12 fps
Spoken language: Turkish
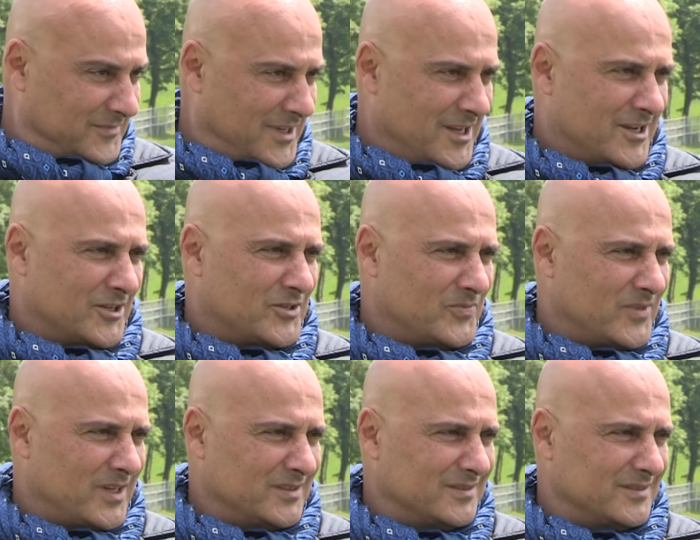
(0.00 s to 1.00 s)
İlk
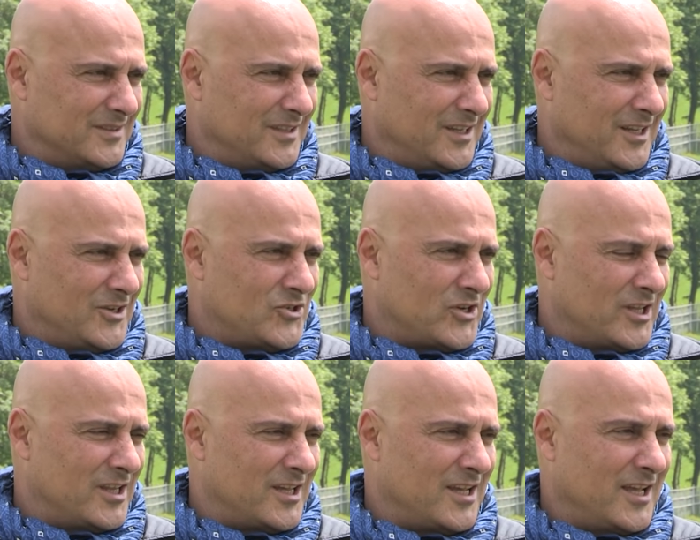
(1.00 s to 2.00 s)
atımdan, ilk
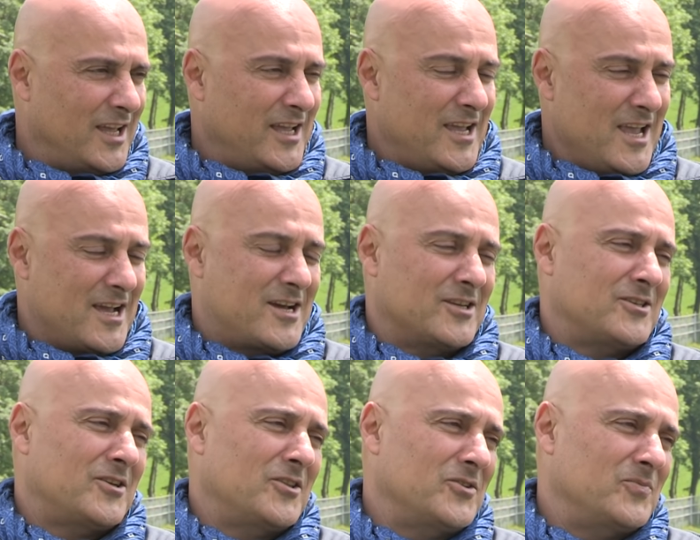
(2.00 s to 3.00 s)
şeyde, ilk
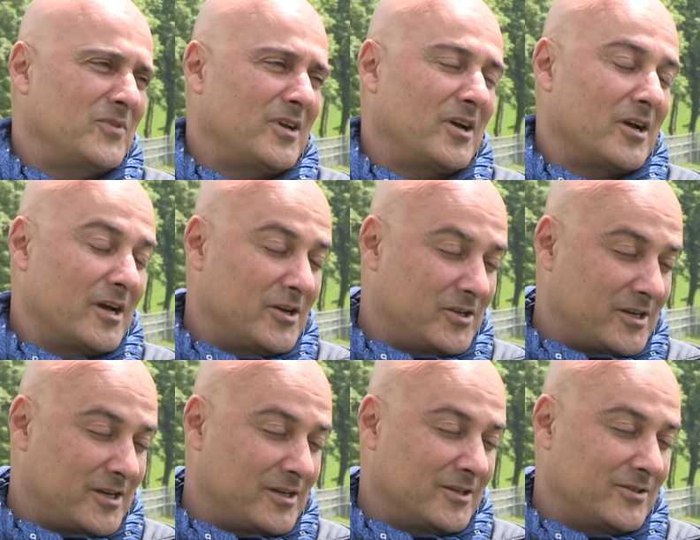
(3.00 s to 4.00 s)
kazandığım,
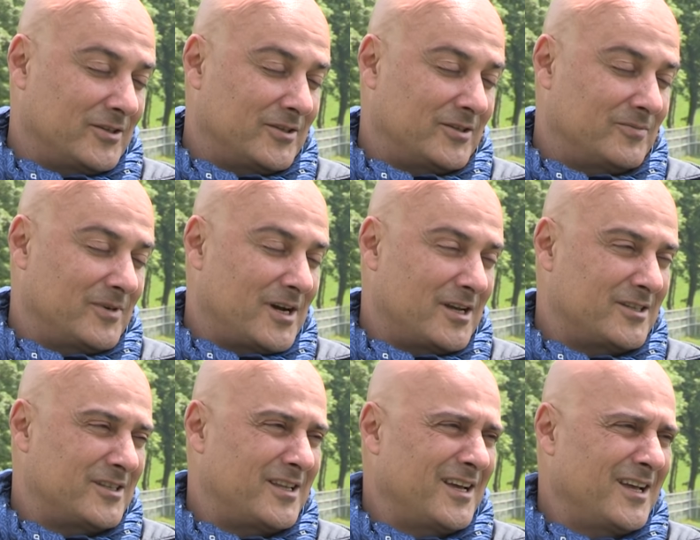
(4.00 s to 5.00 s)
katıldığım
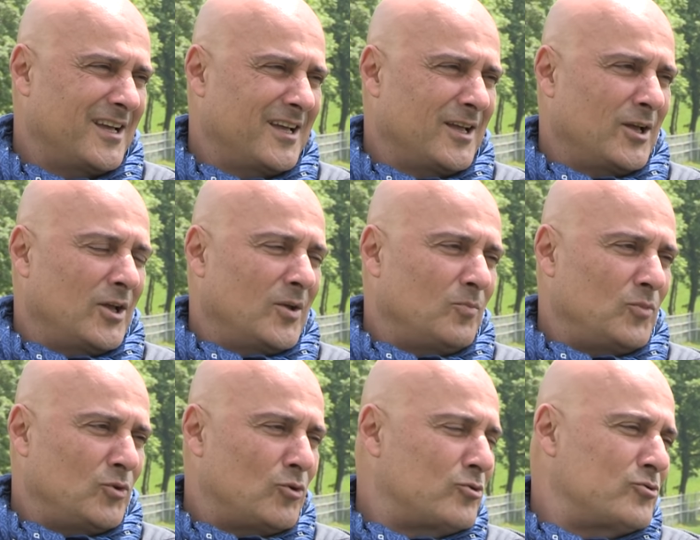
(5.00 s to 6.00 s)
Gazi'de
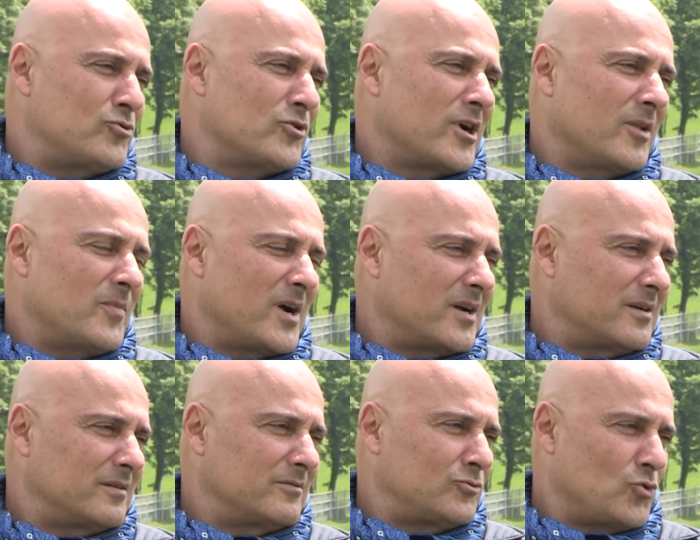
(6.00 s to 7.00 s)
bir dördüncülük almak
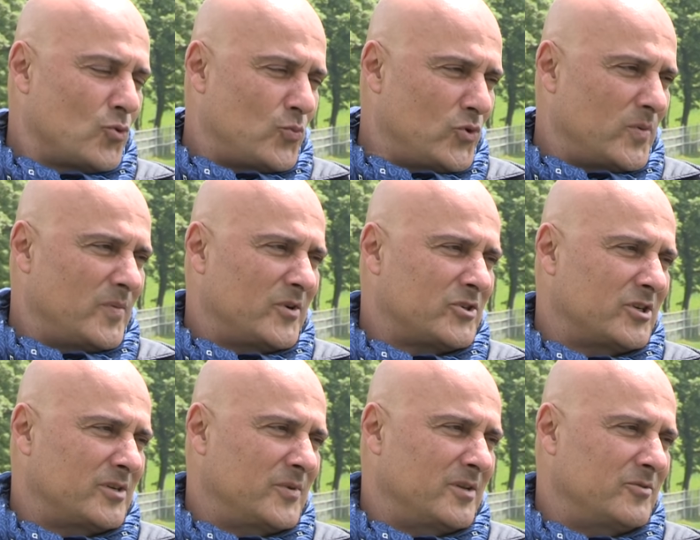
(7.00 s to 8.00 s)
çok büyük bir
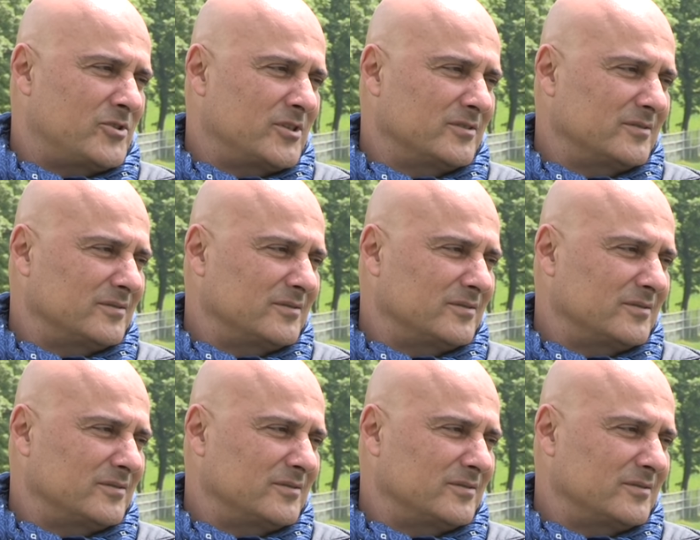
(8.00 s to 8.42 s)
başarı benim için.